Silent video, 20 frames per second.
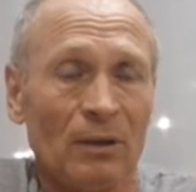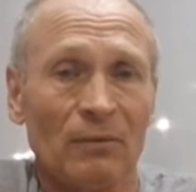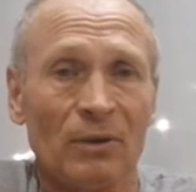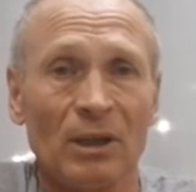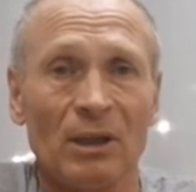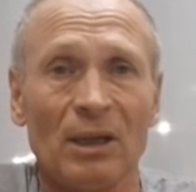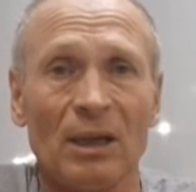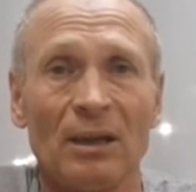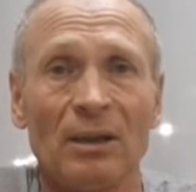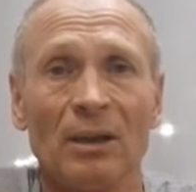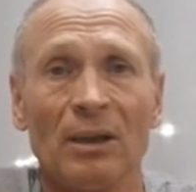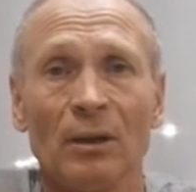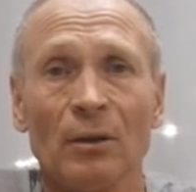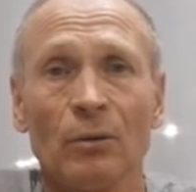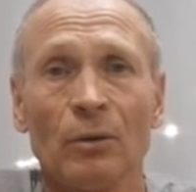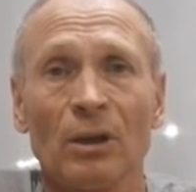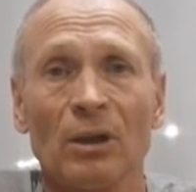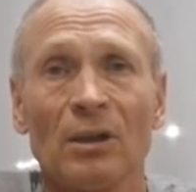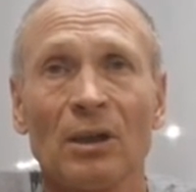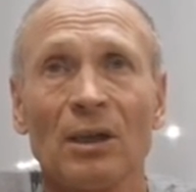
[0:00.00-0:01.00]
всегда
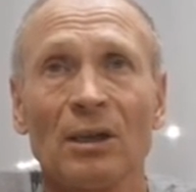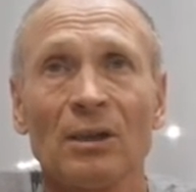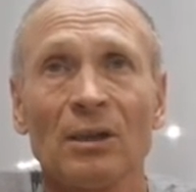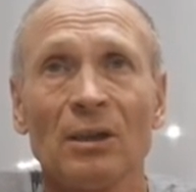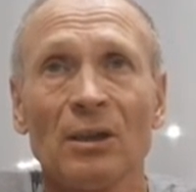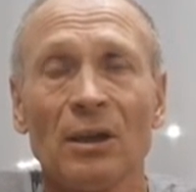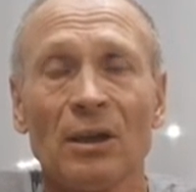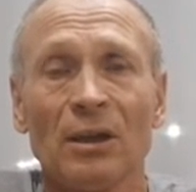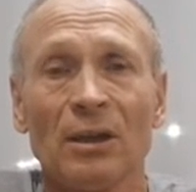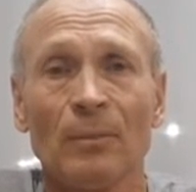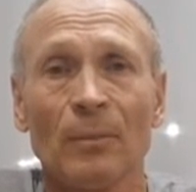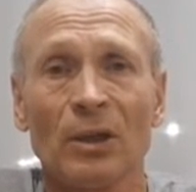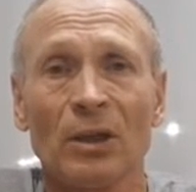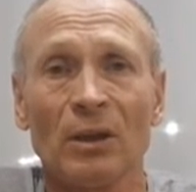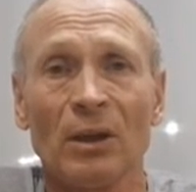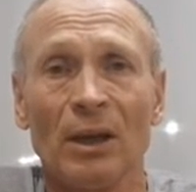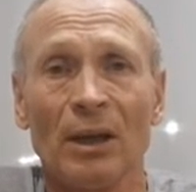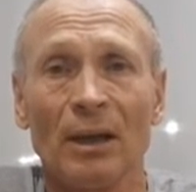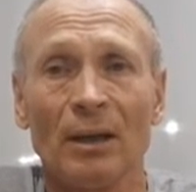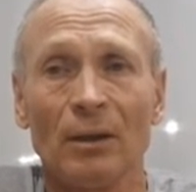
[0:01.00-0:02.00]
делают отказные
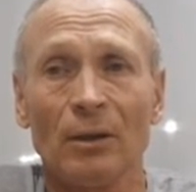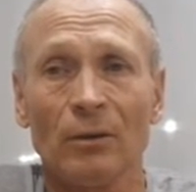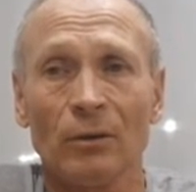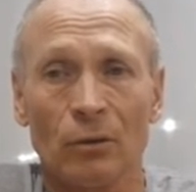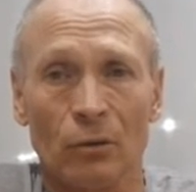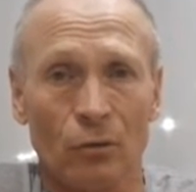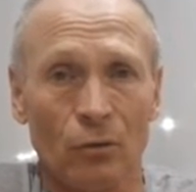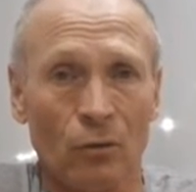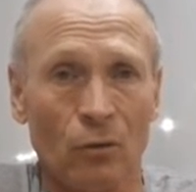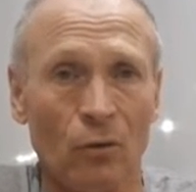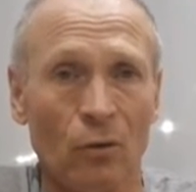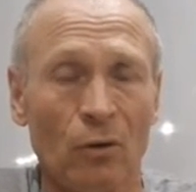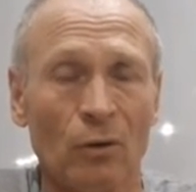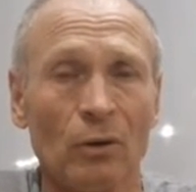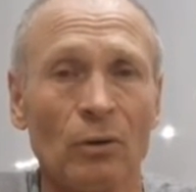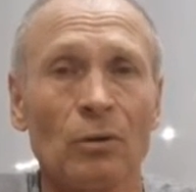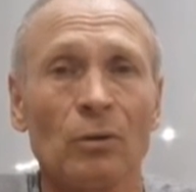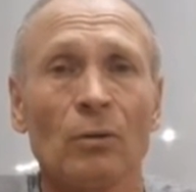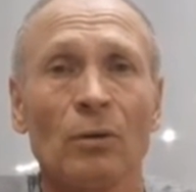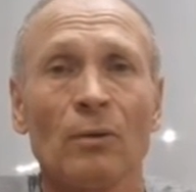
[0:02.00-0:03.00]
материалы, что
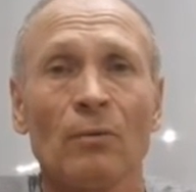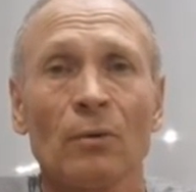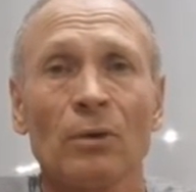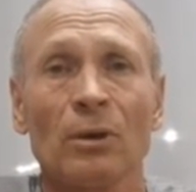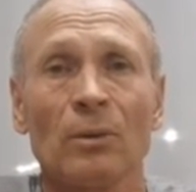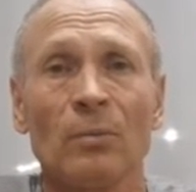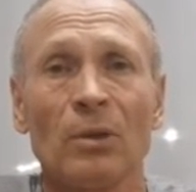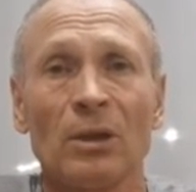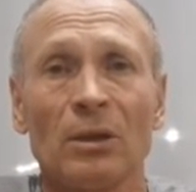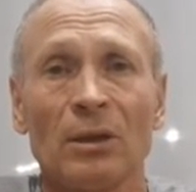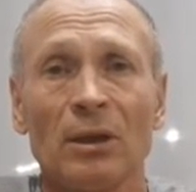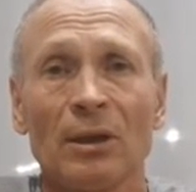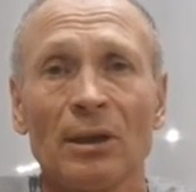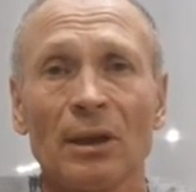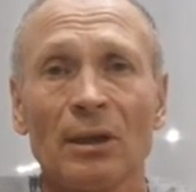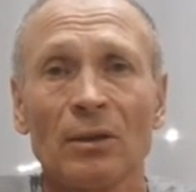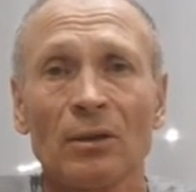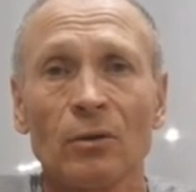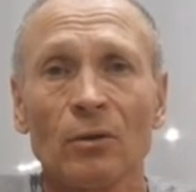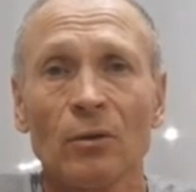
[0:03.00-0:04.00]
он, что его
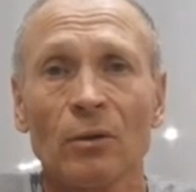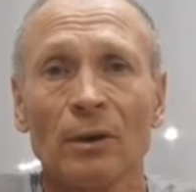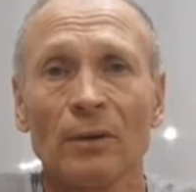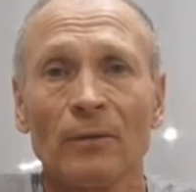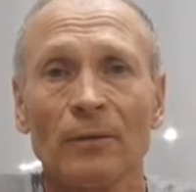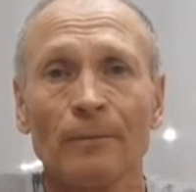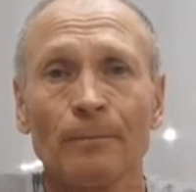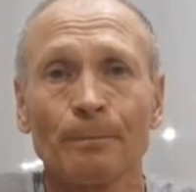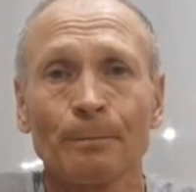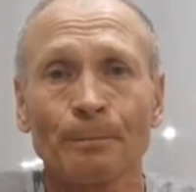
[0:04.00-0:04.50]
заместитель Слонов.